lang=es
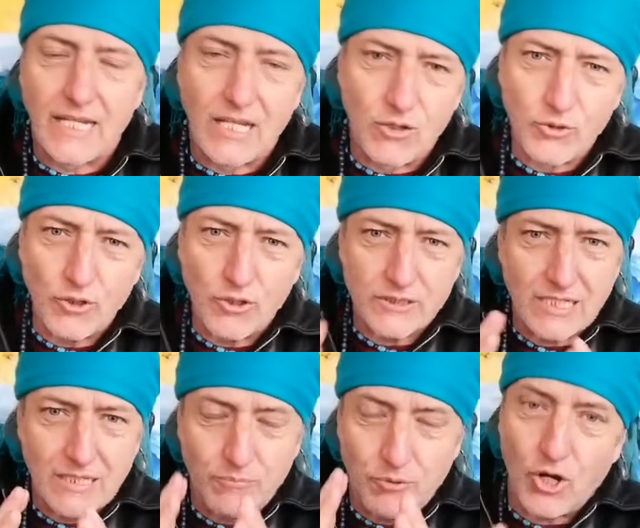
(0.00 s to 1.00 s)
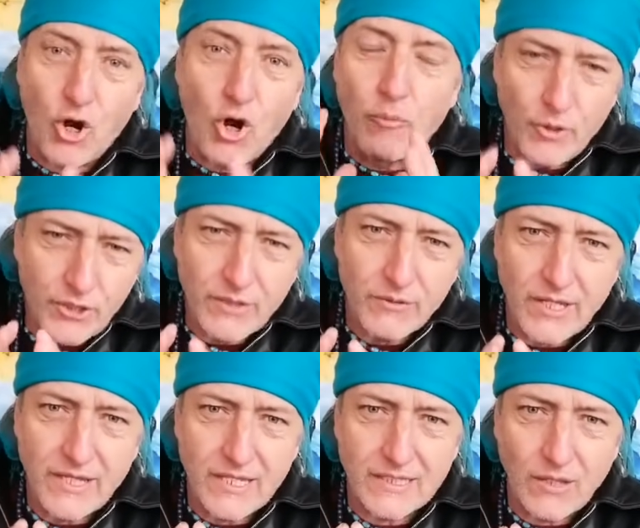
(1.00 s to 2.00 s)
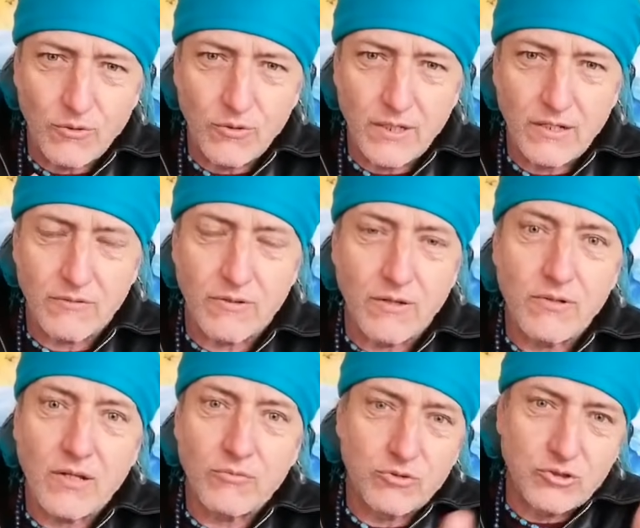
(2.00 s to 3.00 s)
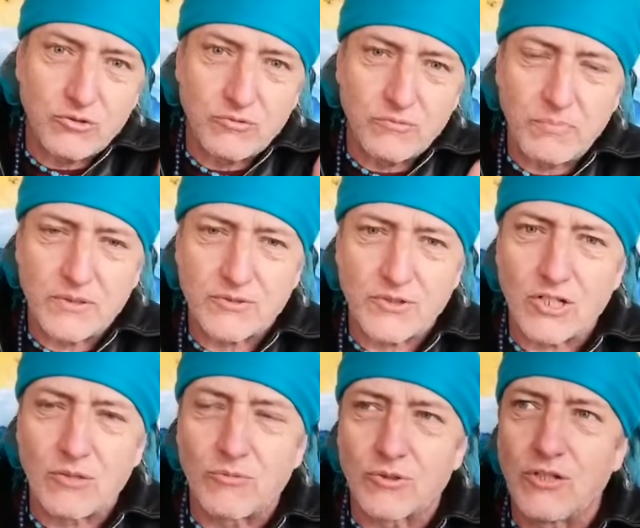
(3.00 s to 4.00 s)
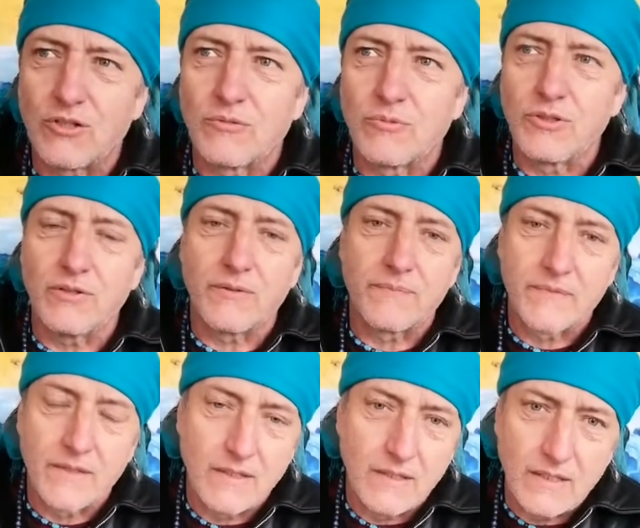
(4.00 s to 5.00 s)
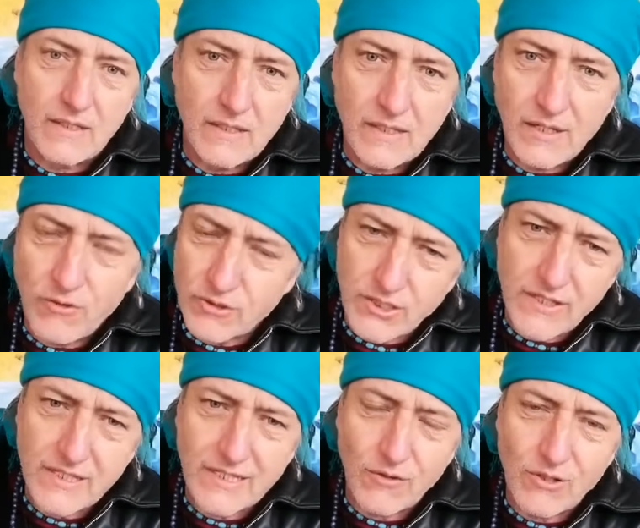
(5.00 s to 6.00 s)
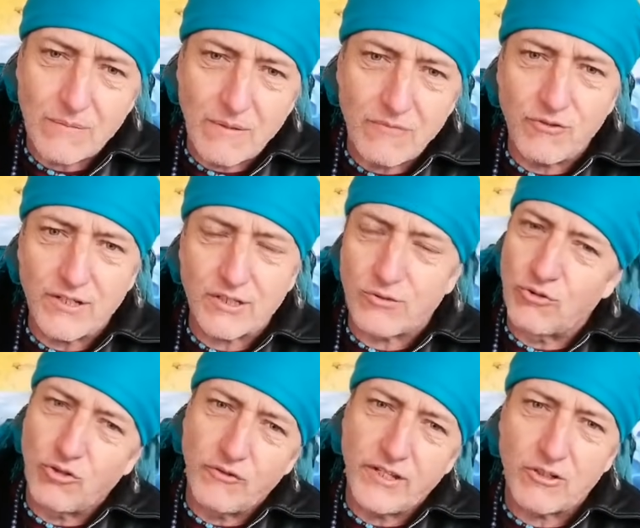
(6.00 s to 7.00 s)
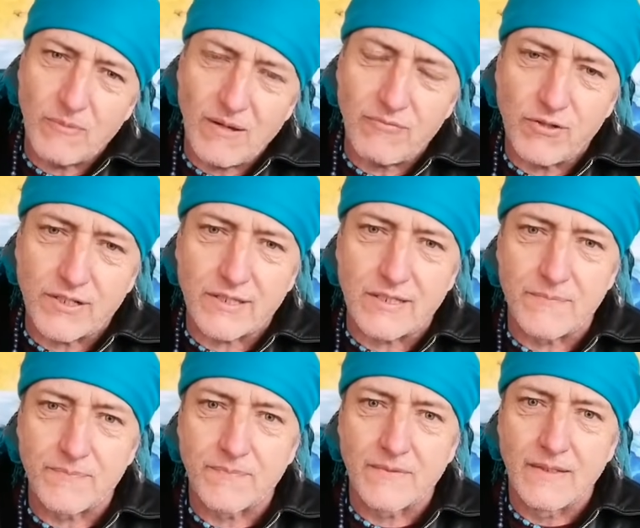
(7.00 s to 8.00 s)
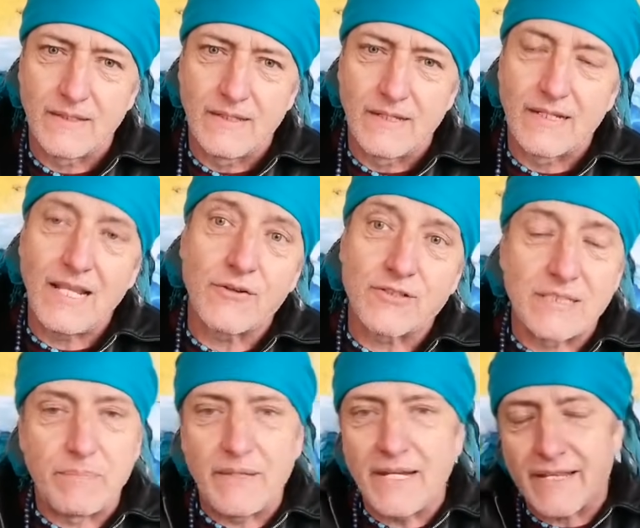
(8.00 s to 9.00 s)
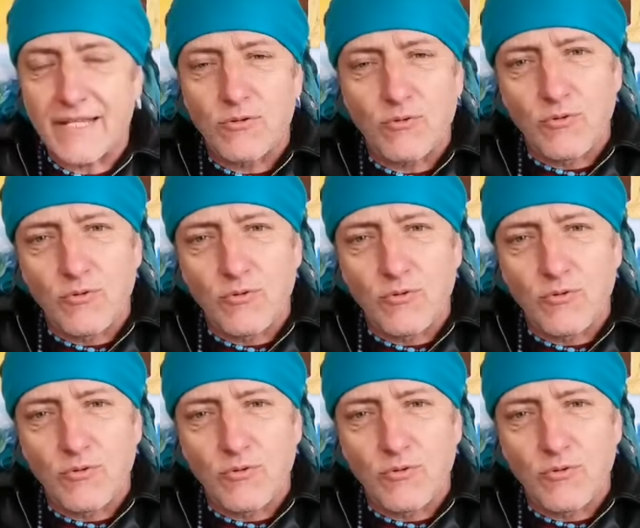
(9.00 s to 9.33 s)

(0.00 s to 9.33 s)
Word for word: Y lo único que se le opone a una dictadura no es una persona como usted o como yo. Es otra dictadura más fuerte, un gobierno más fuerte. Claro, si pierden,